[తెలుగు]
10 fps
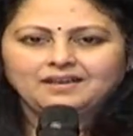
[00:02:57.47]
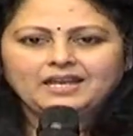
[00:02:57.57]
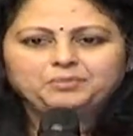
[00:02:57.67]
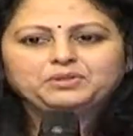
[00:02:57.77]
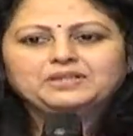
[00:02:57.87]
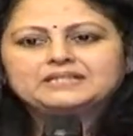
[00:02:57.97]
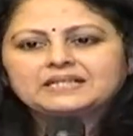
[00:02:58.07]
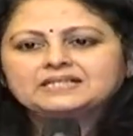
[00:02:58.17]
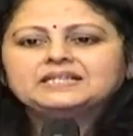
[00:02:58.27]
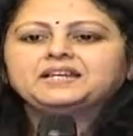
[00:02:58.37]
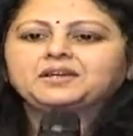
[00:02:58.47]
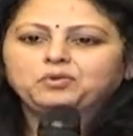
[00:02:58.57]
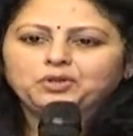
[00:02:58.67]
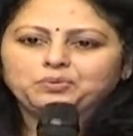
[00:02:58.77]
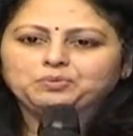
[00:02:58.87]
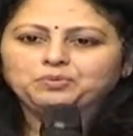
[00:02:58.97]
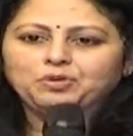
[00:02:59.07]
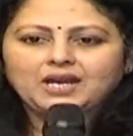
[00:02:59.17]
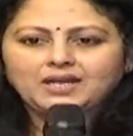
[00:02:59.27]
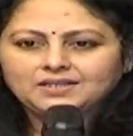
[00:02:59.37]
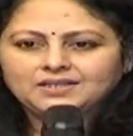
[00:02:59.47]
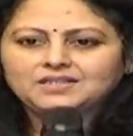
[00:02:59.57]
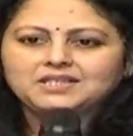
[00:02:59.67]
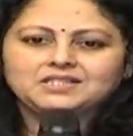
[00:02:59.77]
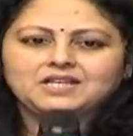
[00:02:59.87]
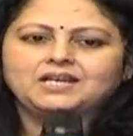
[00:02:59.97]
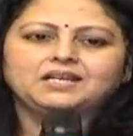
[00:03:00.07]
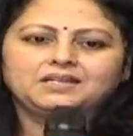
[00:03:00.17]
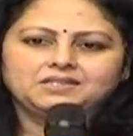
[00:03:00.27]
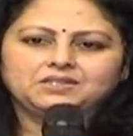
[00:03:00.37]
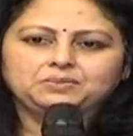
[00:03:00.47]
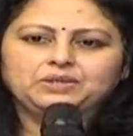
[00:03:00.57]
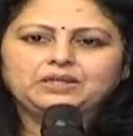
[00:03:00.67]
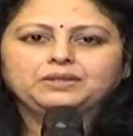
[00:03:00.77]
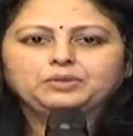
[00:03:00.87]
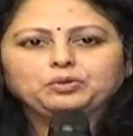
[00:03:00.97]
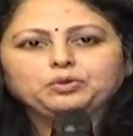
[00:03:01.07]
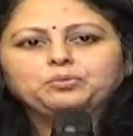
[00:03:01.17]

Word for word: లేకపోతే సస్టైన్ అవ్వడం ఒక ఆర్టిస్ట్కి చాలా కష్టం ఎంతో